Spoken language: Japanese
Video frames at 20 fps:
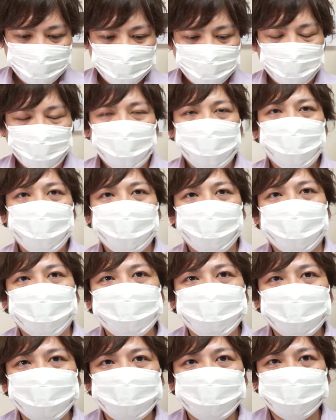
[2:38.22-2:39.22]
まあ、2.
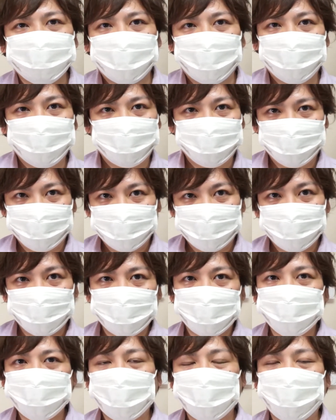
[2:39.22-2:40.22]
何センチぐらい
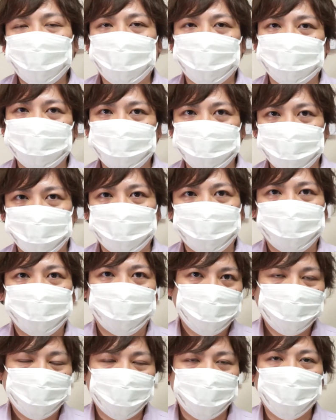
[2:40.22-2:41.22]
違うだけなんですよ
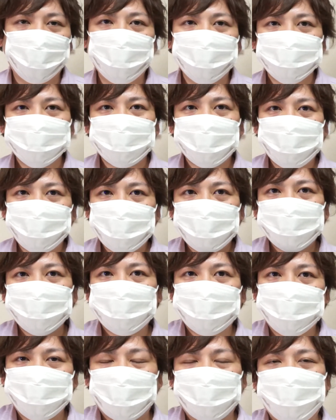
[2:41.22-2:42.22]
で重さ
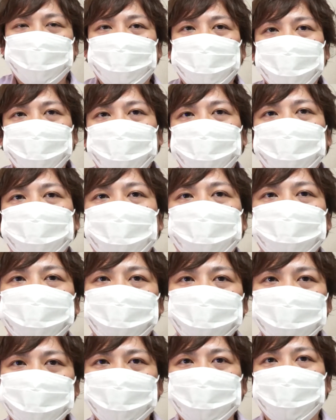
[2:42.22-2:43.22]
は、まあ、1.5倍の
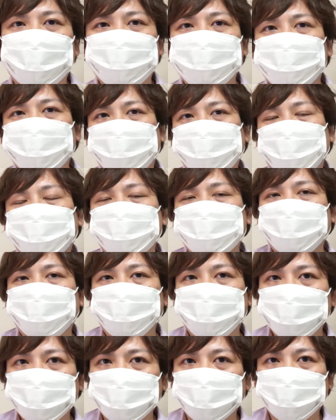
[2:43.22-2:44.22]
重さになっちゃいますけ
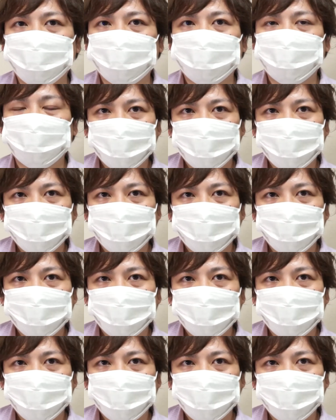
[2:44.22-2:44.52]
ど、